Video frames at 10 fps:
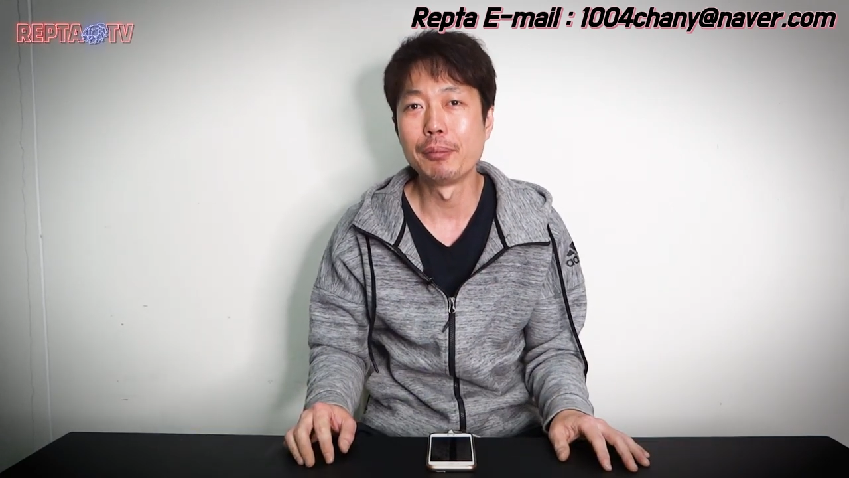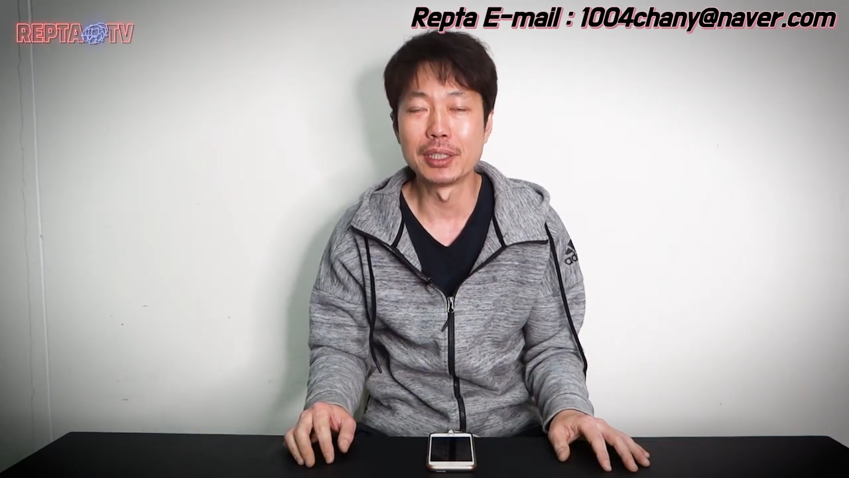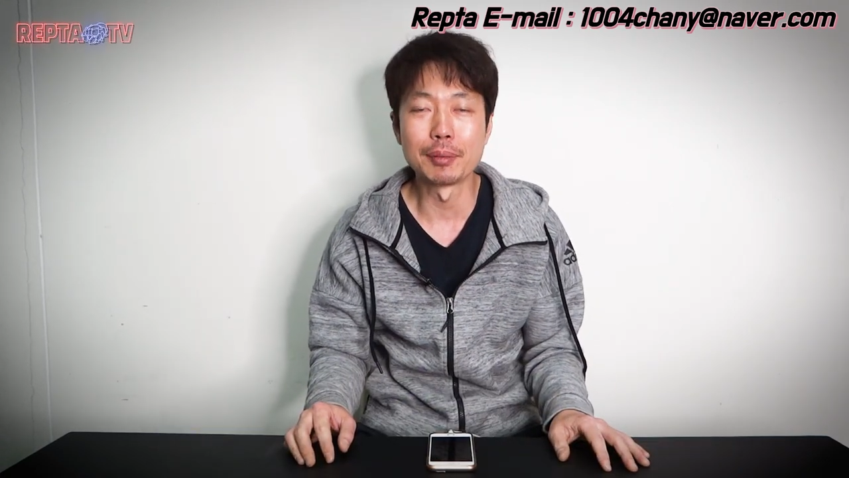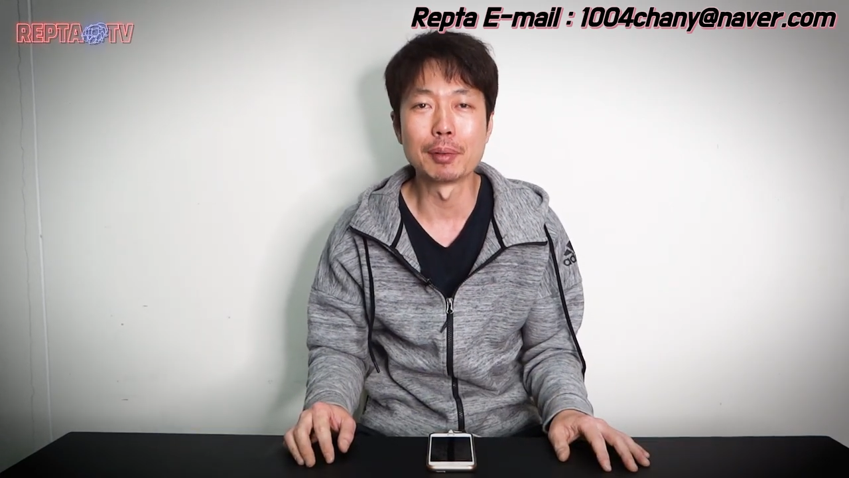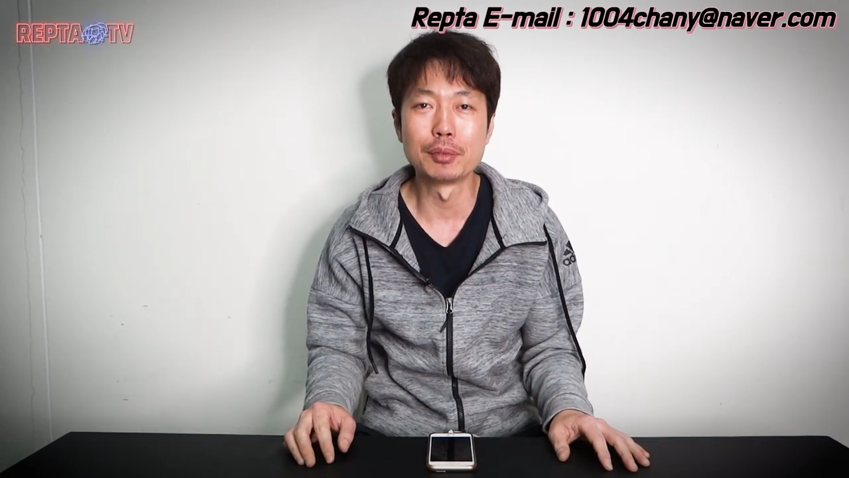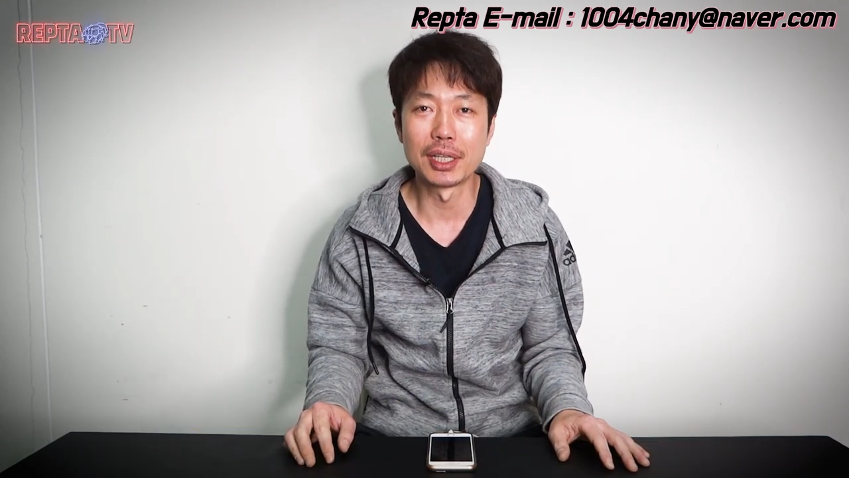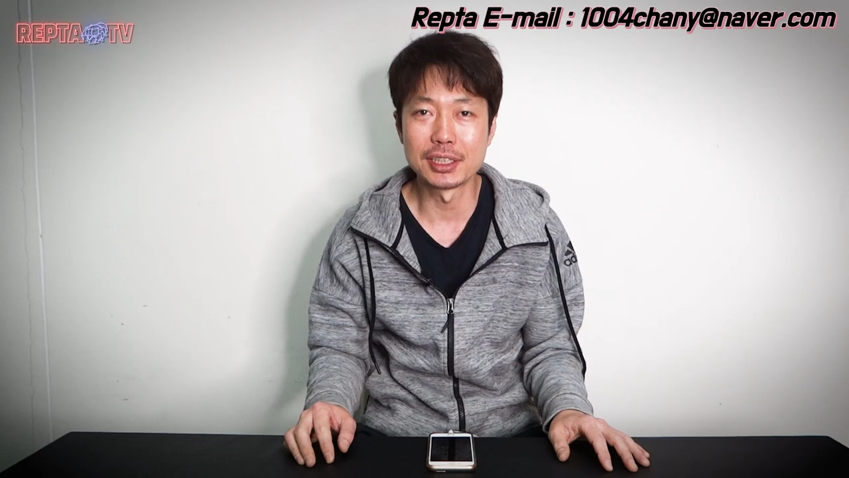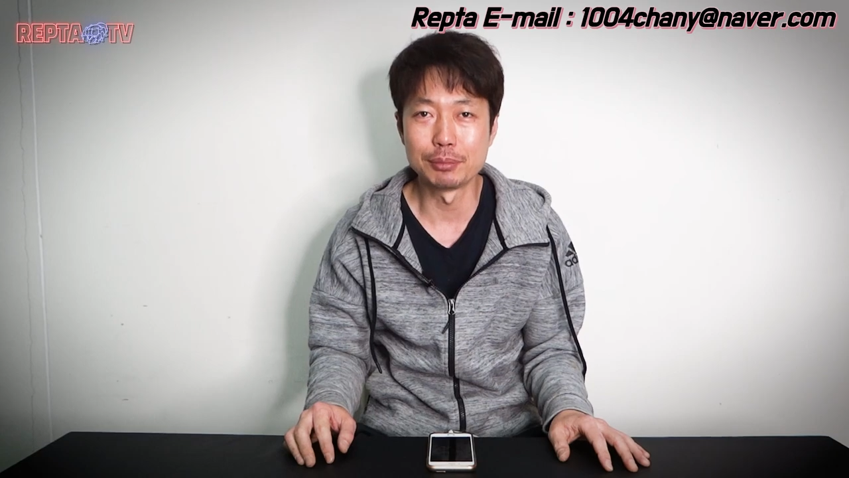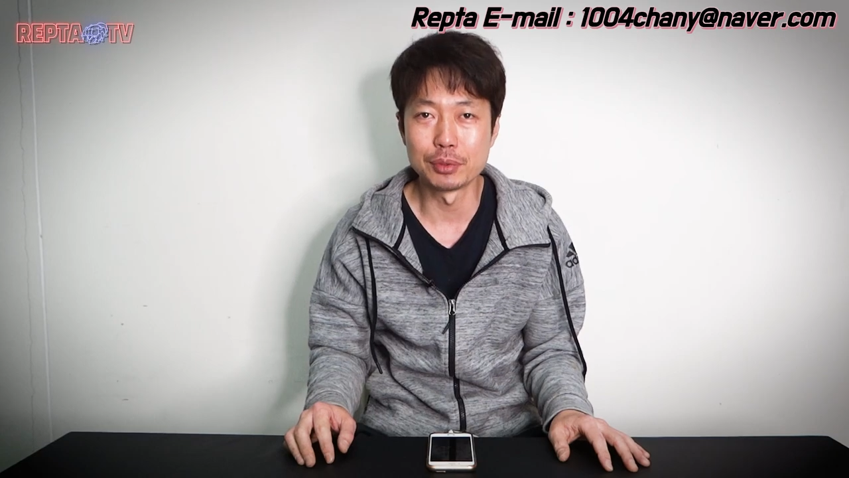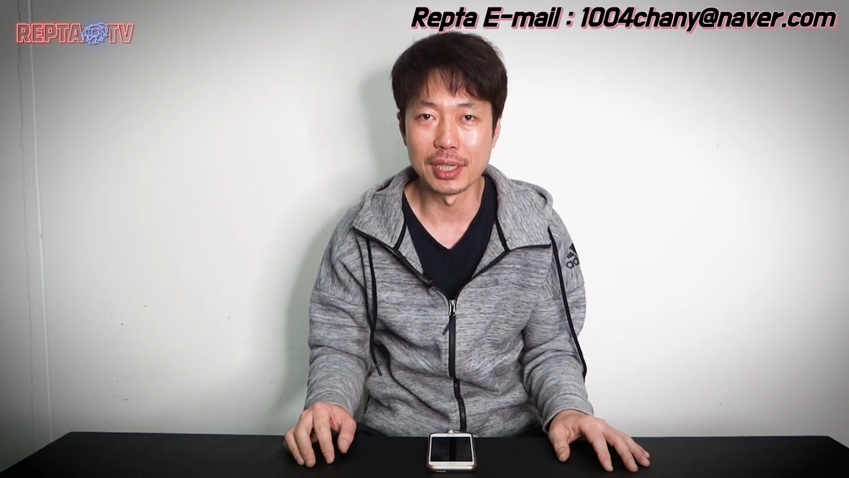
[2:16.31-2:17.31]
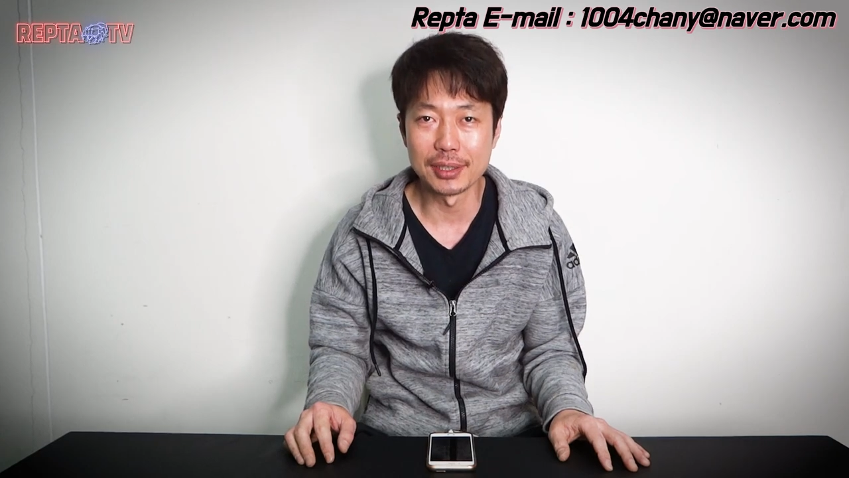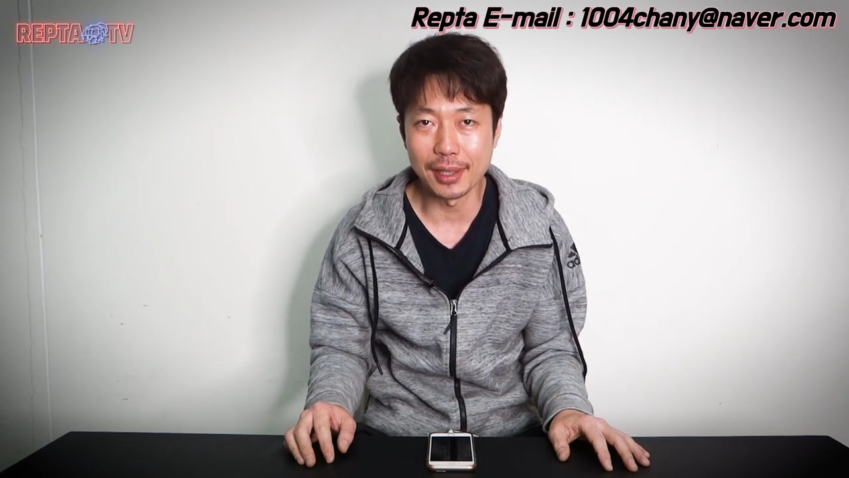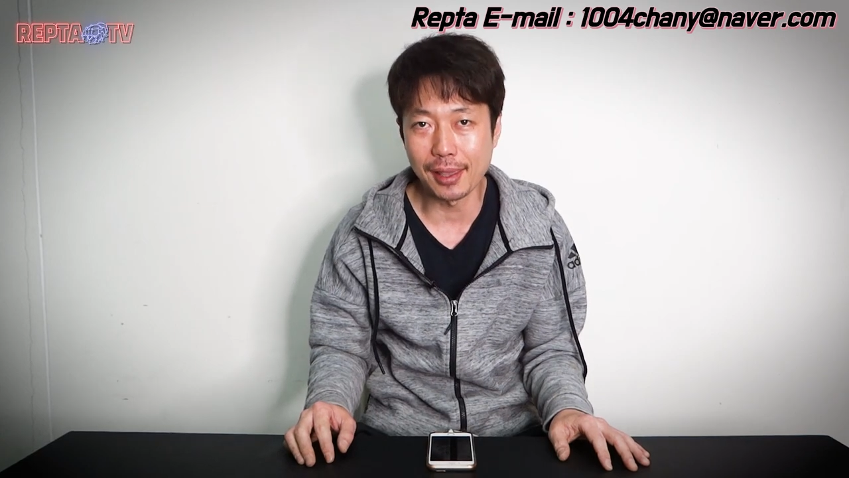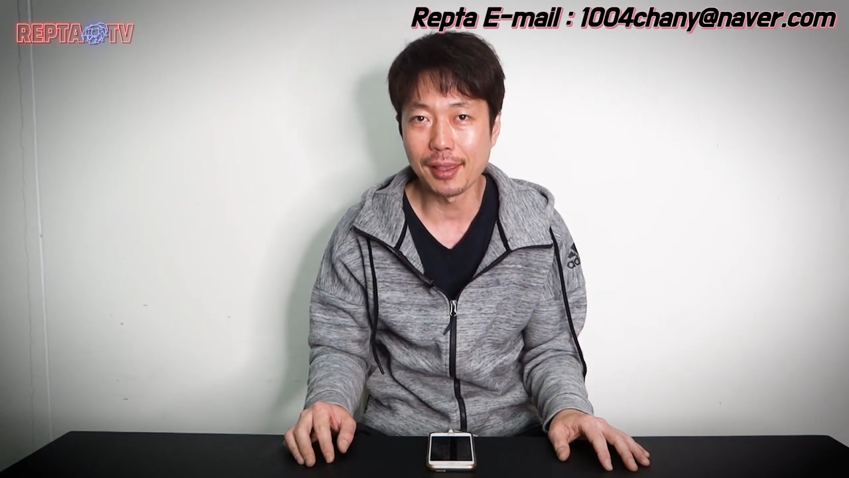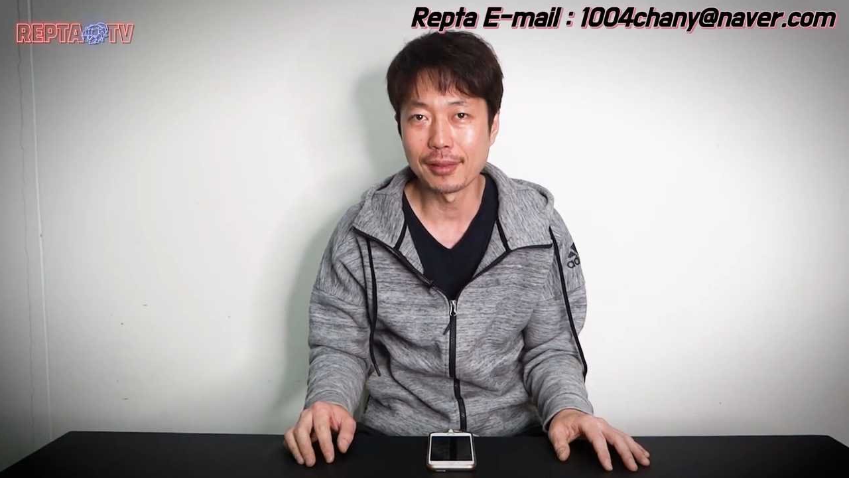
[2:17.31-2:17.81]
매장 방문하신
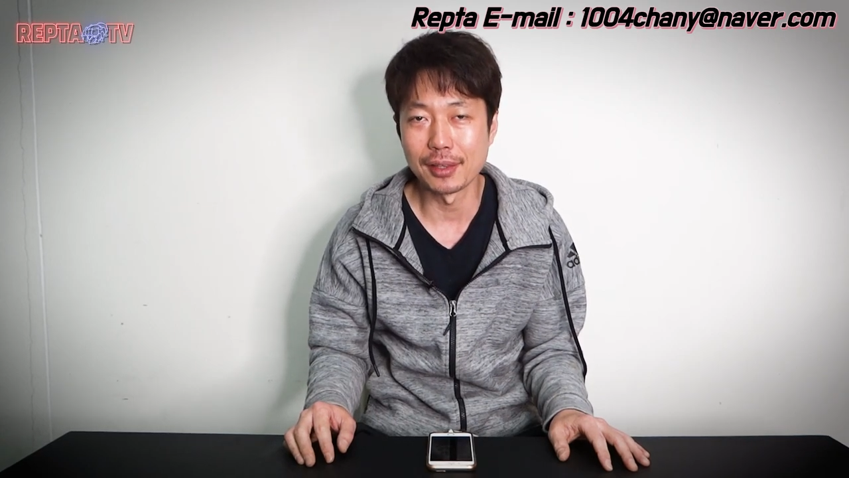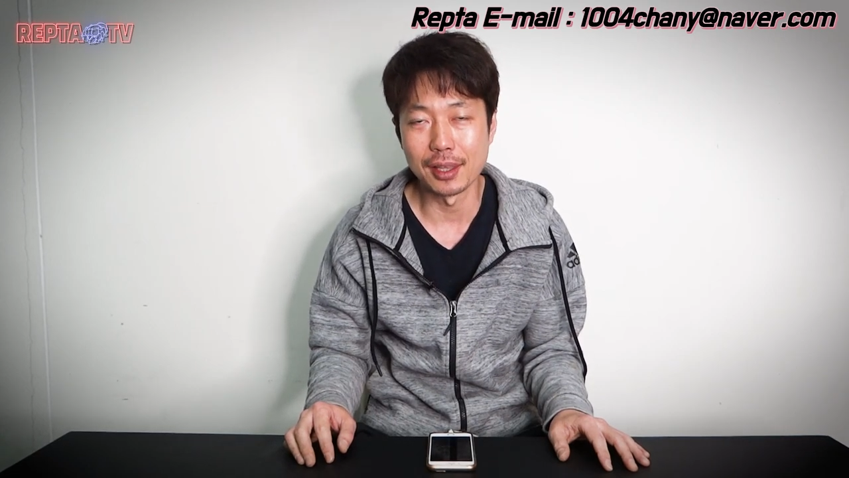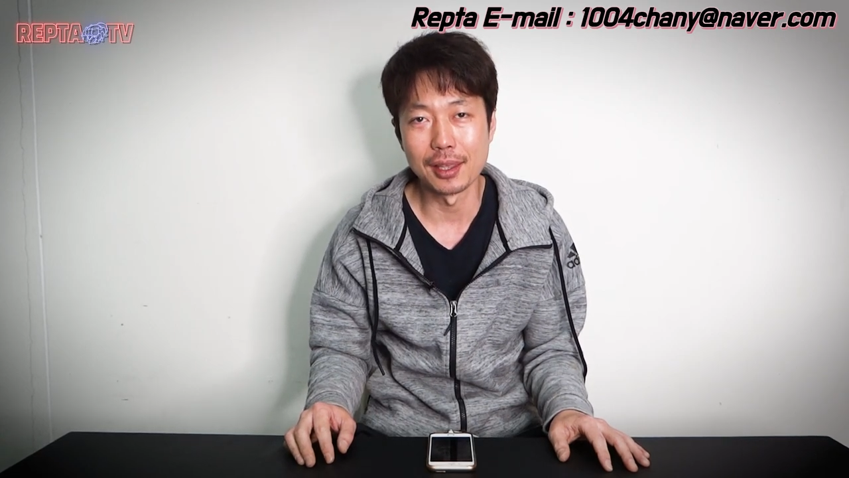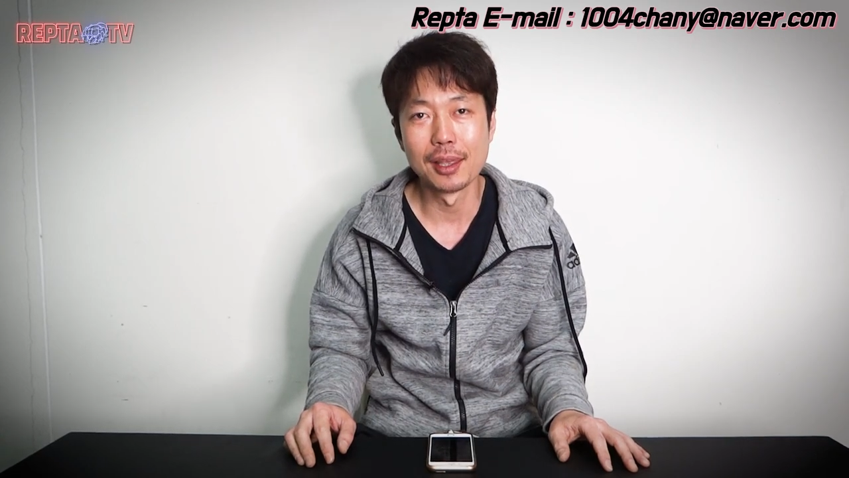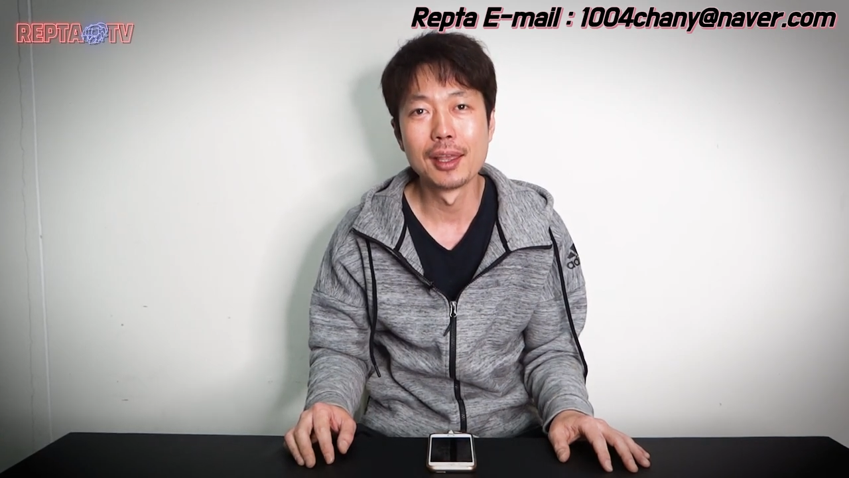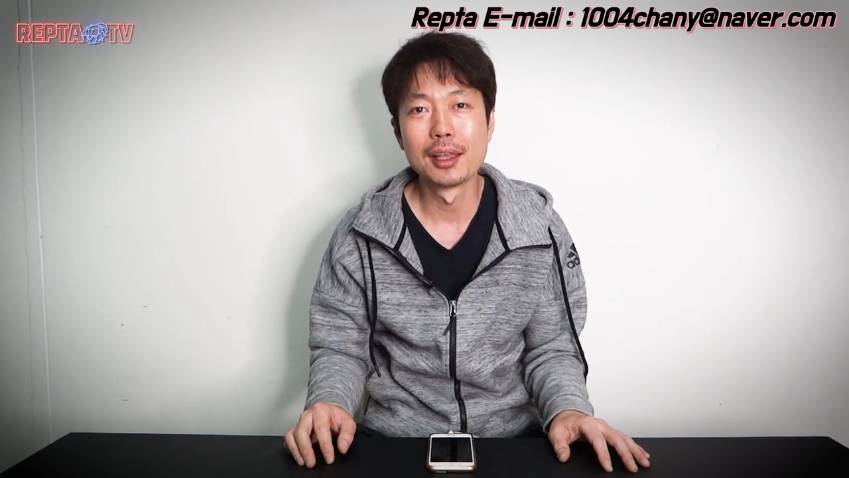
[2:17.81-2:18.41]
분한테 네,